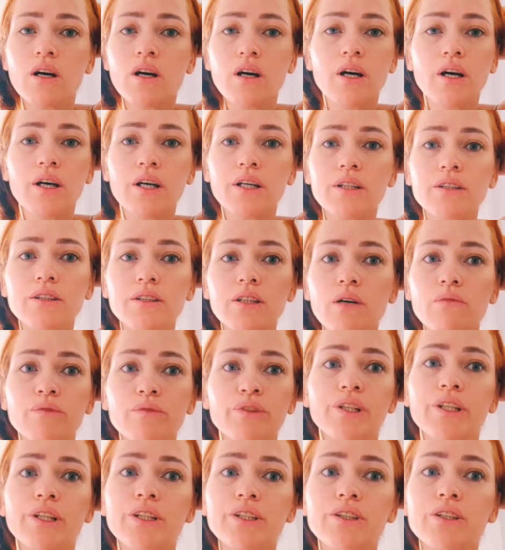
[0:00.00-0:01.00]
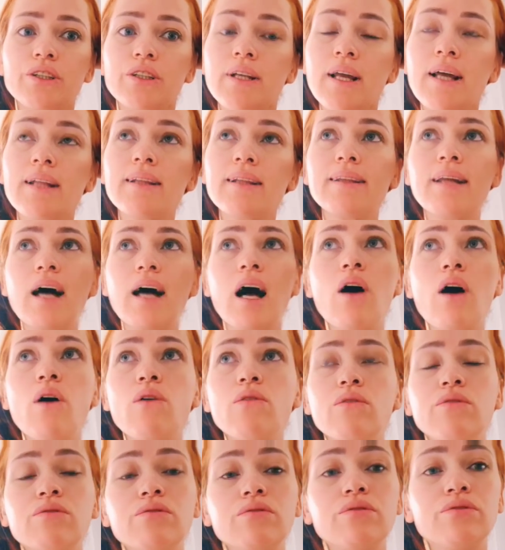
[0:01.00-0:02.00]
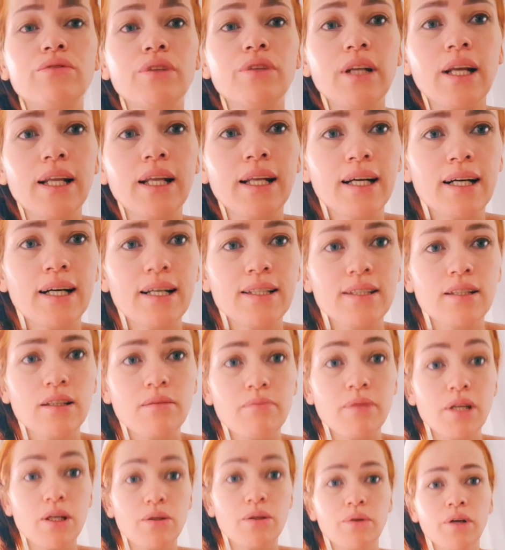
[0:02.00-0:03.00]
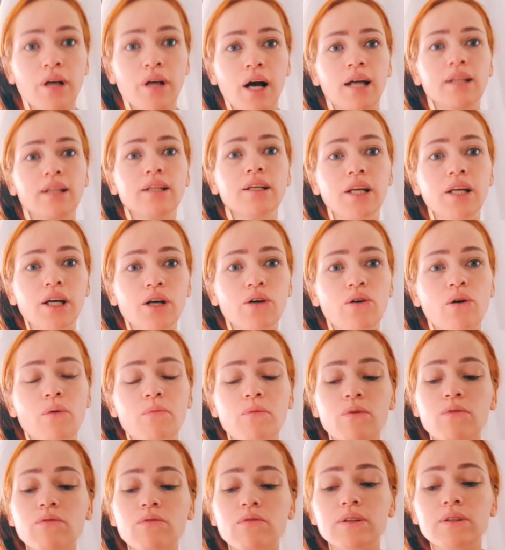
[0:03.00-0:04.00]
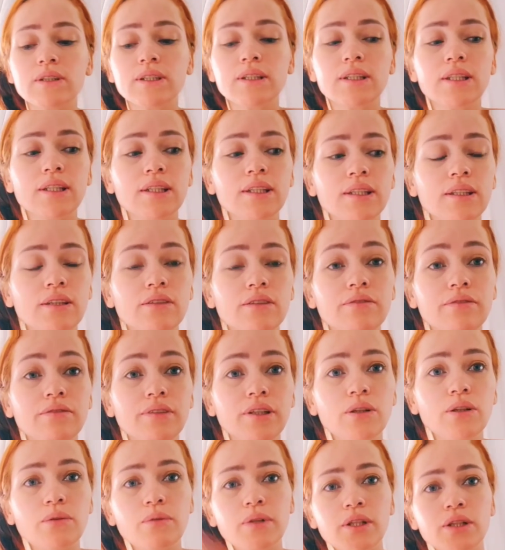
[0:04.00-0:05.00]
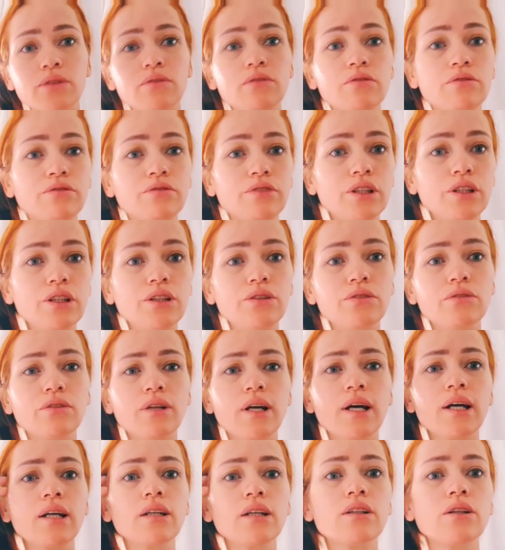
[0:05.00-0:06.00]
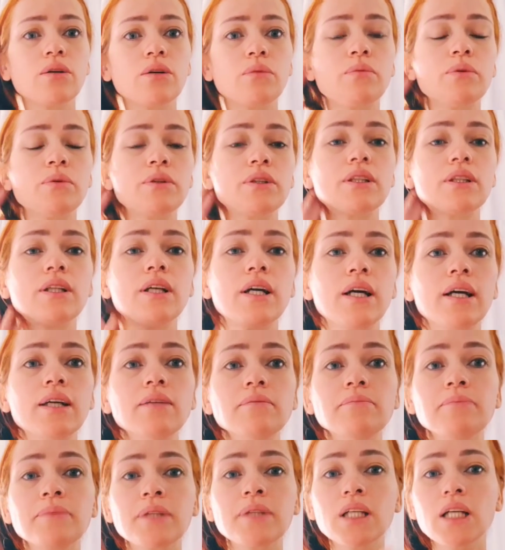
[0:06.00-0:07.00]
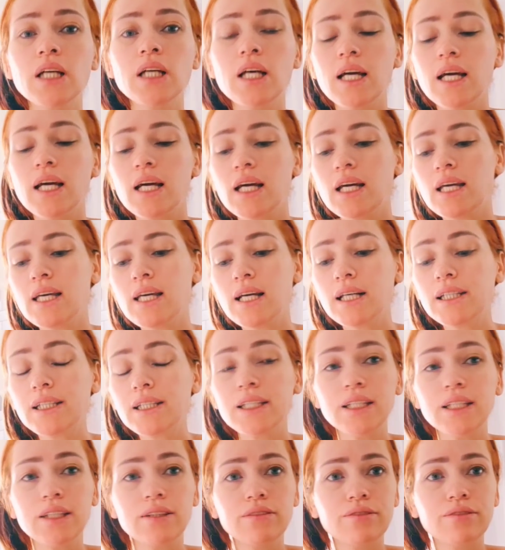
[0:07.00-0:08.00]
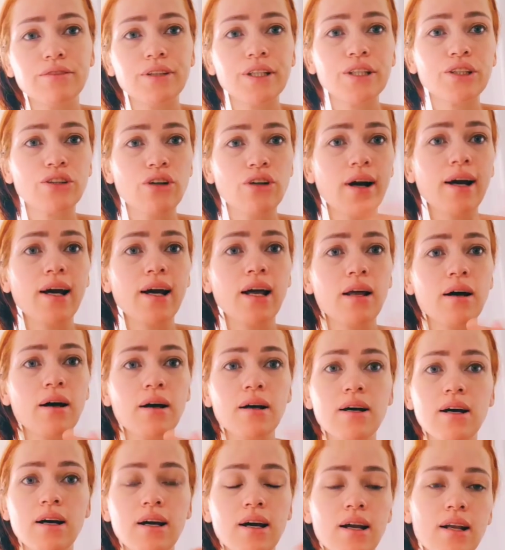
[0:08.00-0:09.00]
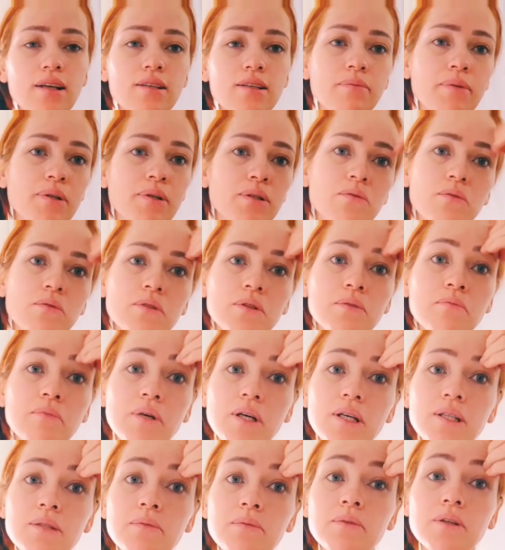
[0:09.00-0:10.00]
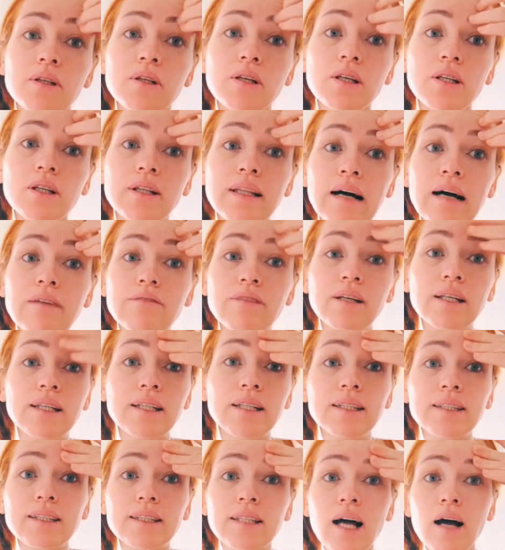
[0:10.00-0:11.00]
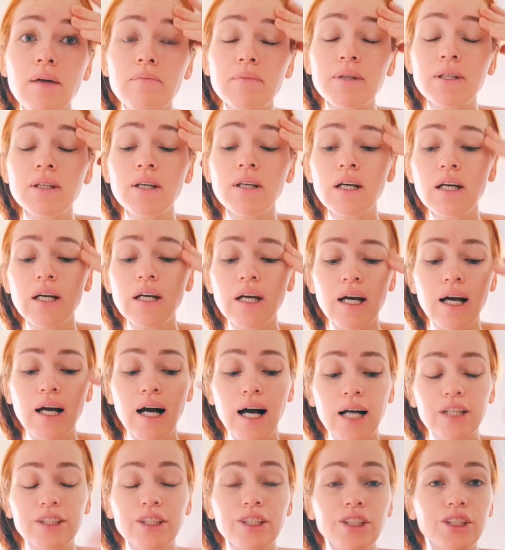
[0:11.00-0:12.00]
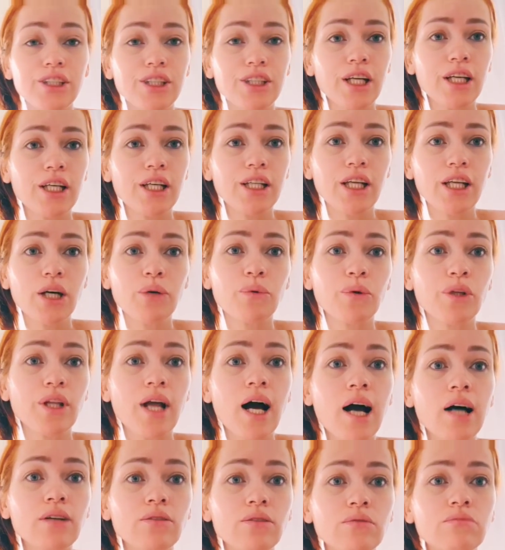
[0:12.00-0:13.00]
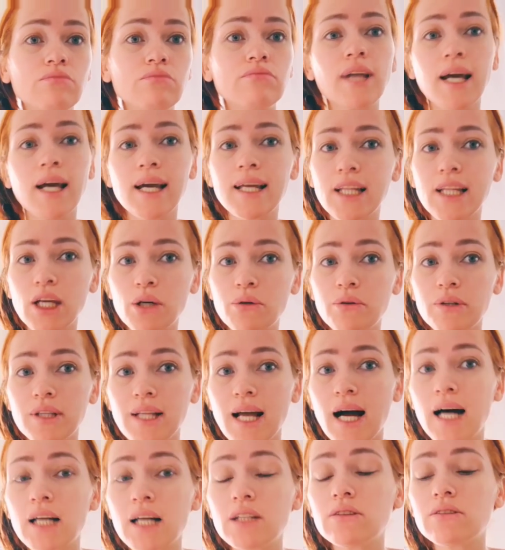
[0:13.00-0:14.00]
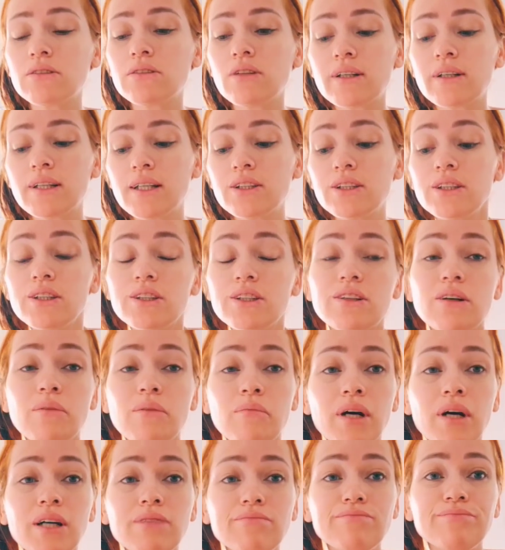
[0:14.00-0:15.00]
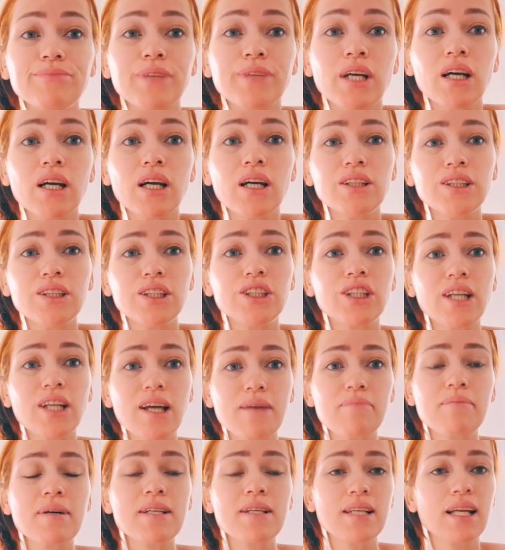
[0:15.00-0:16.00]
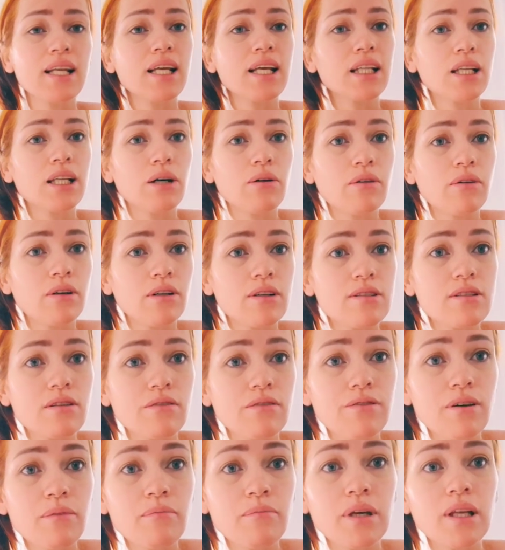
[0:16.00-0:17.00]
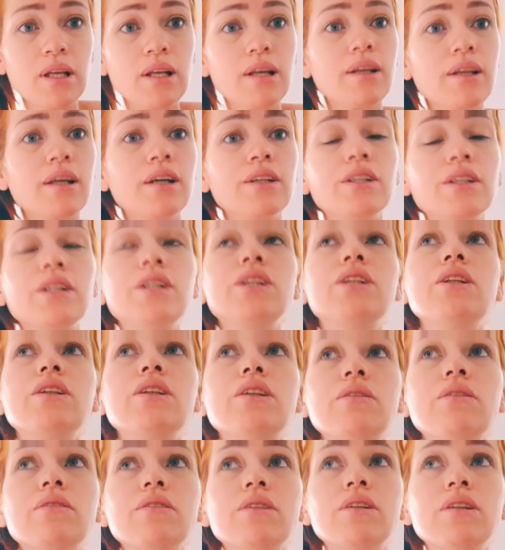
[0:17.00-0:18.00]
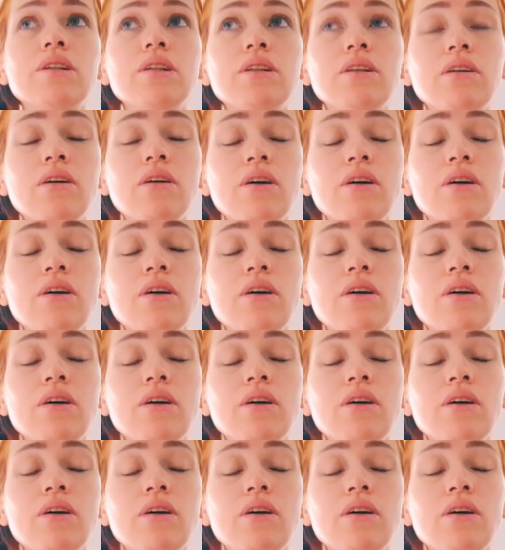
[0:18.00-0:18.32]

Então, gente, Natal foi lá na casa da minha cunhada, né? Como vocês viram aí no vídeo, né? Que eu postei. E assim, foi só aquela, aquelas pessoas mesmo que tava ali, sabe? A gente tem que ter cuidado, tem que ter cuidado. Só que a gente também, a gente quer passar Natal com a nossa família, né, gente? Então, assim,